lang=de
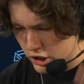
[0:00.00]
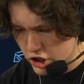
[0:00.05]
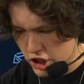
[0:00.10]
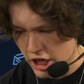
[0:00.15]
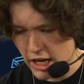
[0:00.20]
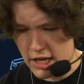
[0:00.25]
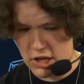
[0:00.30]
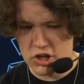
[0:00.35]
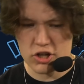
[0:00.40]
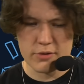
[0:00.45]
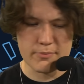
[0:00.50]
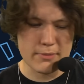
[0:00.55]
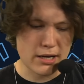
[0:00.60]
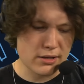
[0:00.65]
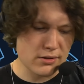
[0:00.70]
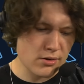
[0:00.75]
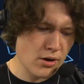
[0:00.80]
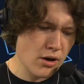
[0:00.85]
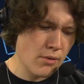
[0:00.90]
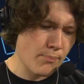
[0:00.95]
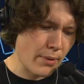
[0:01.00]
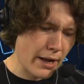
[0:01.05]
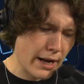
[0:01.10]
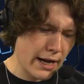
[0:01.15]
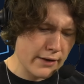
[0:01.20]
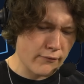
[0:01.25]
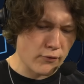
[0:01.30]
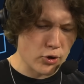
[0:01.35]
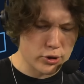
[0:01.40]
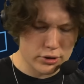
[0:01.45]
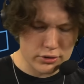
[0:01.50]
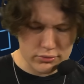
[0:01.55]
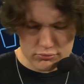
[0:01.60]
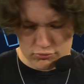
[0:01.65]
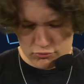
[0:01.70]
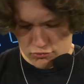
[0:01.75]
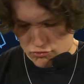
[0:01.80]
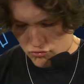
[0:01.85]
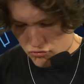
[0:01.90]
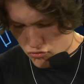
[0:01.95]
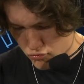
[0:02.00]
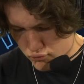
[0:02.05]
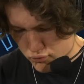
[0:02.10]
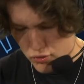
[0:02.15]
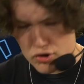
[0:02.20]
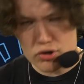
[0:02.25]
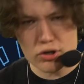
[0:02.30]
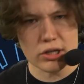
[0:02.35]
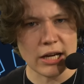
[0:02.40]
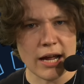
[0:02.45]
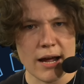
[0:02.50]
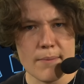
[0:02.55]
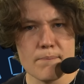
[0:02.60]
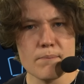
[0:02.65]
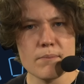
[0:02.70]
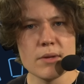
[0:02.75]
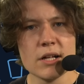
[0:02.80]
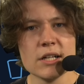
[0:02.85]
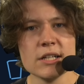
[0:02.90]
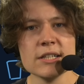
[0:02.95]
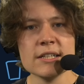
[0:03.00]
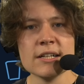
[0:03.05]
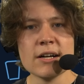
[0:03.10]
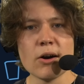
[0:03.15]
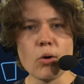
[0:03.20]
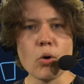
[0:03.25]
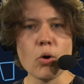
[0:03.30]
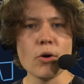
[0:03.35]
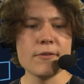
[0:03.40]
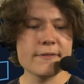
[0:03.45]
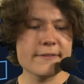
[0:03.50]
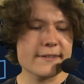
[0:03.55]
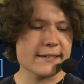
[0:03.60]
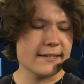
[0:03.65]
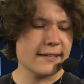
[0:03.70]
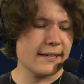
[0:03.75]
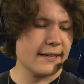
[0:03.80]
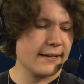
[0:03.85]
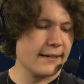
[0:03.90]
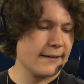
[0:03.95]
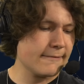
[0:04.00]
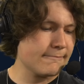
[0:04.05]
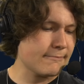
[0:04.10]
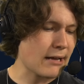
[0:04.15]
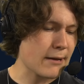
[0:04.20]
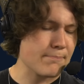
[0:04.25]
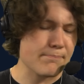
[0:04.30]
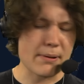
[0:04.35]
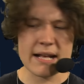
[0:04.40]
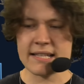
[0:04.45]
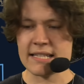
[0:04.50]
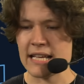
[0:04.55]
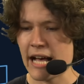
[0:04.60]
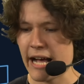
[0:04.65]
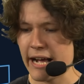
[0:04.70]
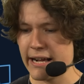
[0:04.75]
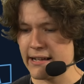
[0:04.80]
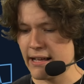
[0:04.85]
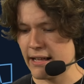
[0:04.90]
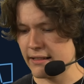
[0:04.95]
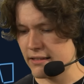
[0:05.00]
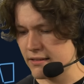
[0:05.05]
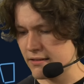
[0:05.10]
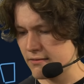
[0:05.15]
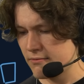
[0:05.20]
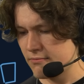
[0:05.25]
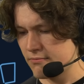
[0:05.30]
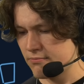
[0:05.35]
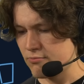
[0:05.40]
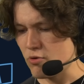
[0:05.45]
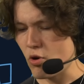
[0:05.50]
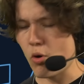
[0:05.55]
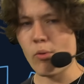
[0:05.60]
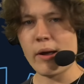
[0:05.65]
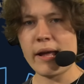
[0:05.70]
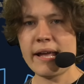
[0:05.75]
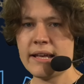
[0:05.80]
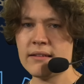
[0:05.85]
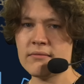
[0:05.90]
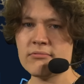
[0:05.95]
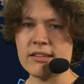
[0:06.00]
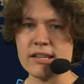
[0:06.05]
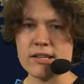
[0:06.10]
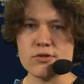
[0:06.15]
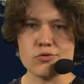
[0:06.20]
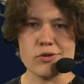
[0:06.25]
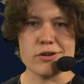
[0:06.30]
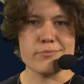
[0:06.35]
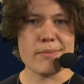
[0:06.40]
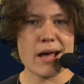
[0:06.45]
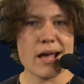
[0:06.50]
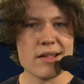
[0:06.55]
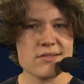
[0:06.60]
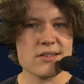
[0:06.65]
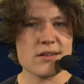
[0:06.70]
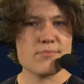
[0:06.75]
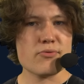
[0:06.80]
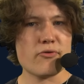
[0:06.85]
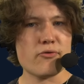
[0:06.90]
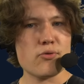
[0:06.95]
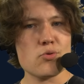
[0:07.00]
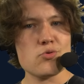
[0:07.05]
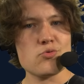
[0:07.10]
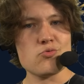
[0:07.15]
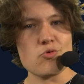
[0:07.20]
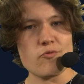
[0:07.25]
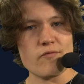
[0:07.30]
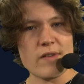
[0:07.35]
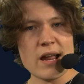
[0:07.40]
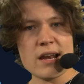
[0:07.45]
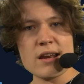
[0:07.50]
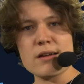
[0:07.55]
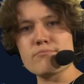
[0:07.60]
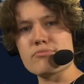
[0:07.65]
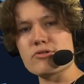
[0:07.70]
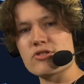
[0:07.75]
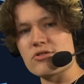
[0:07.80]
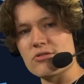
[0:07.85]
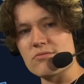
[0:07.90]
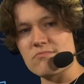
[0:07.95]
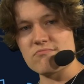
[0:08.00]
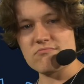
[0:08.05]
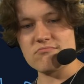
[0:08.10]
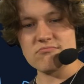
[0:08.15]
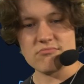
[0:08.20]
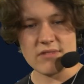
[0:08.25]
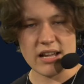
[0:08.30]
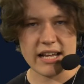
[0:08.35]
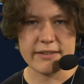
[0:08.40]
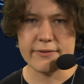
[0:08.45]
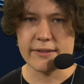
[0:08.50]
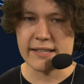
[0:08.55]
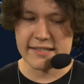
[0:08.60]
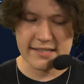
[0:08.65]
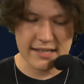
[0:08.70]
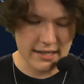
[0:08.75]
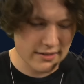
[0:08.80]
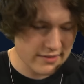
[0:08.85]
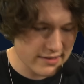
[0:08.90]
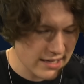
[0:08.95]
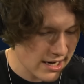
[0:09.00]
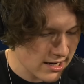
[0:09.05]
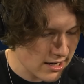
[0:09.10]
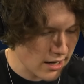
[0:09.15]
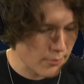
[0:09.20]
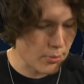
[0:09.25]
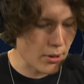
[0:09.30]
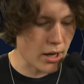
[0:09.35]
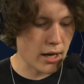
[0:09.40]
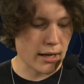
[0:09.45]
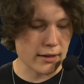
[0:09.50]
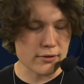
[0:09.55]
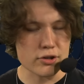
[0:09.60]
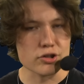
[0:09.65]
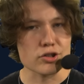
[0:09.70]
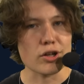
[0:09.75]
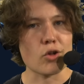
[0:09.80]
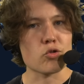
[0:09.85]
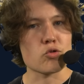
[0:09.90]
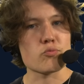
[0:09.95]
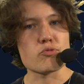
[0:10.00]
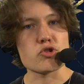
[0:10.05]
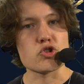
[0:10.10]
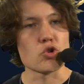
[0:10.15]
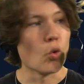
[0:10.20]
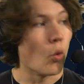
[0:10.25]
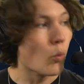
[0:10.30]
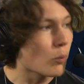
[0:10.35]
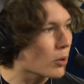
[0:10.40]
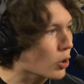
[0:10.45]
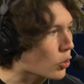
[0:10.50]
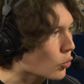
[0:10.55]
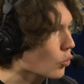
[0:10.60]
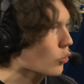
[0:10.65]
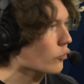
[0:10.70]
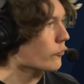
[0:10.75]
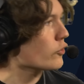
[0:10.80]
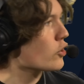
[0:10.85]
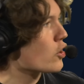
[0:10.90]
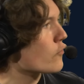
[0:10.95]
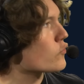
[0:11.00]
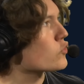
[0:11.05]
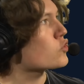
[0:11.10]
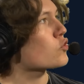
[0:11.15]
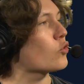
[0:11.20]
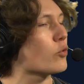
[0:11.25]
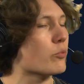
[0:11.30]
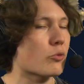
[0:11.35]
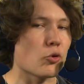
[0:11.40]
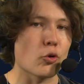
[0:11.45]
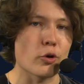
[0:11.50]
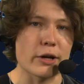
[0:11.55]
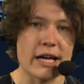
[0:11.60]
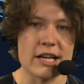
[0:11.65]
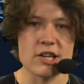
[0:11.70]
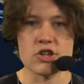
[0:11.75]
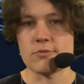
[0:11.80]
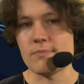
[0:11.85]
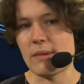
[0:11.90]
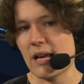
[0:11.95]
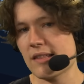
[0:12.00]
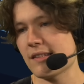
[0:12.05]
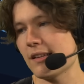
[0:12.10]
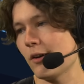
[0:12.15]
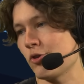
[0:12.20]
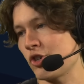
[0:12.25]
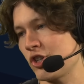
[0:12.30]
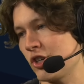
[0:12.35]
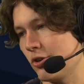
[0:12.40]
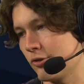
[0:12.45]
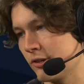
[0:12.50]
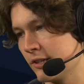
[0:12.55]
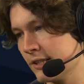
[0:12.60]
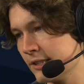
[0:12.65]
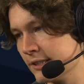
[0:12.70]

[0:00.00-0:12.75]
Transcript: Challenge gemacht. Na, beide wollten ein bisschen kleifen. Und äh, nach ein paar Tagen hat Norway sich so in Master befunden und war da ein bisschen, na, ich will nicht sagen stuck, aber hat sich da so ein bisschen umgeguckt, ne, wie es so im koreanischen Master ausschaut.